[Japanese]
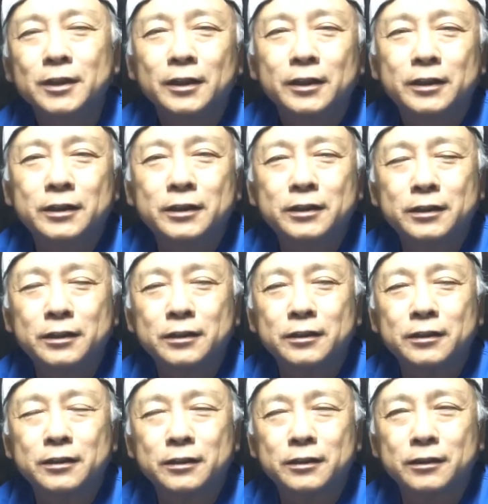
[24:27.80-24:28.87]

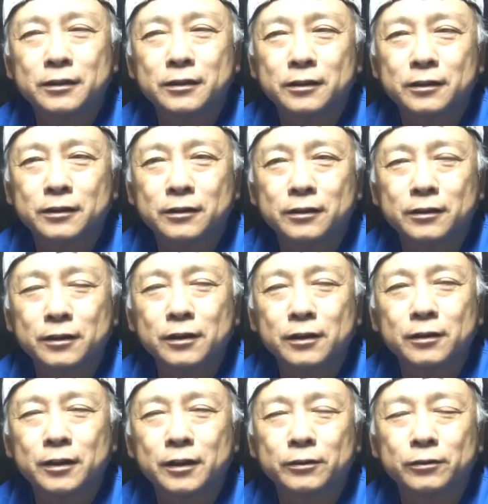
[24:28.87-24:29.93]
えー、
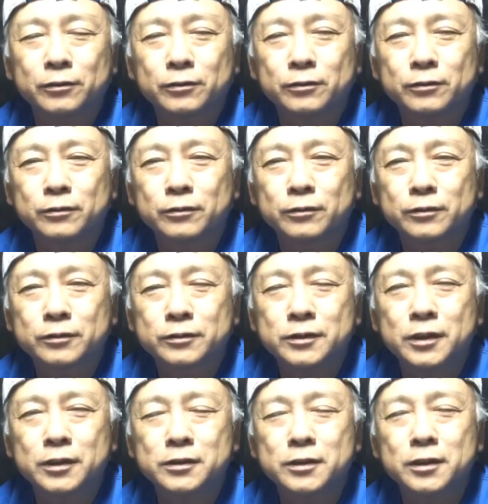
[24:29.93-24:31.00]
ね、あのー、
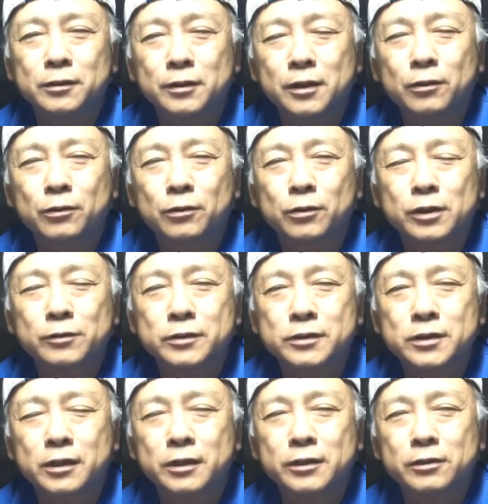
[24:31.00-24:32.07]
ぜひぜひね、コロナウイルス
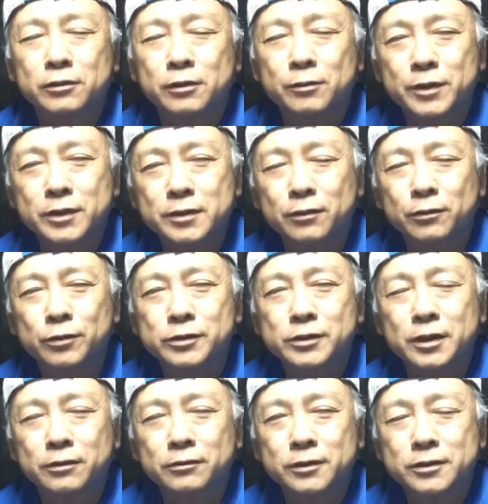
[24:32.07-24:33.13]
かからないように皆さんご
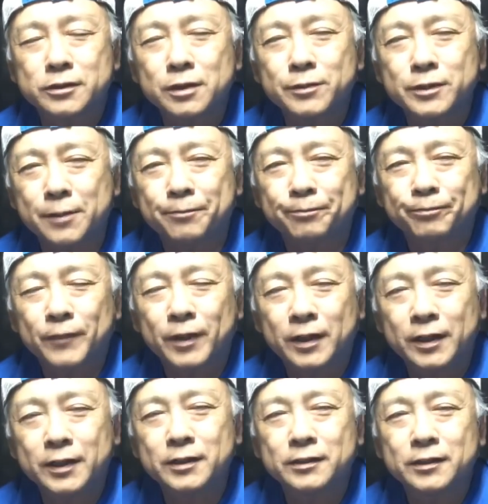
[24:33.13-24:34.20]
自愛くださいませ。
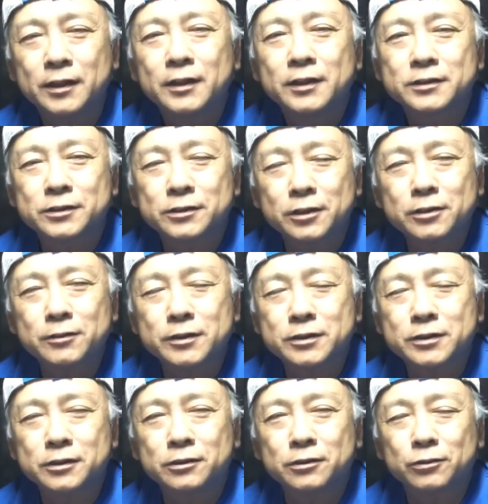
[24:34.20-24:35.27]
はい。それでは
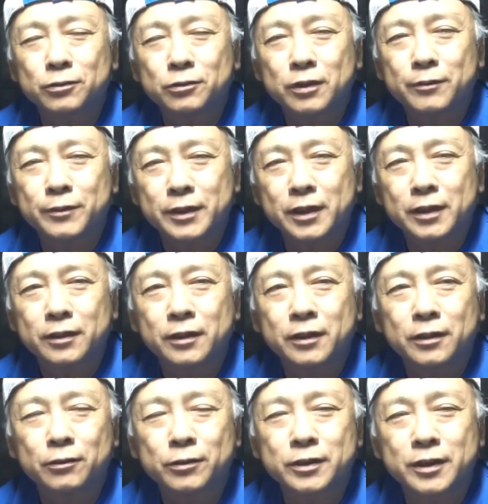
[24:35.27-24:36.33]
次の動画まで、
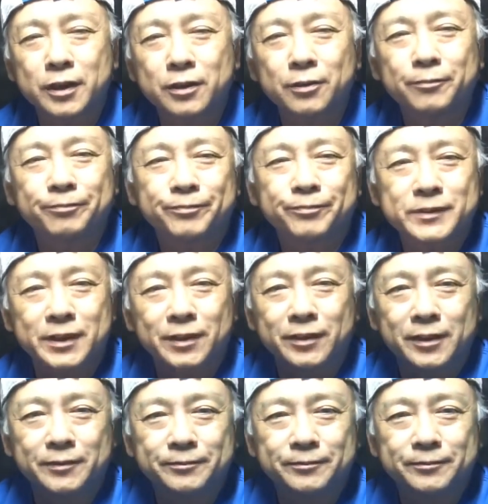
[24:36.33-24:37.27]
えー、ごきげんよう。さよなら。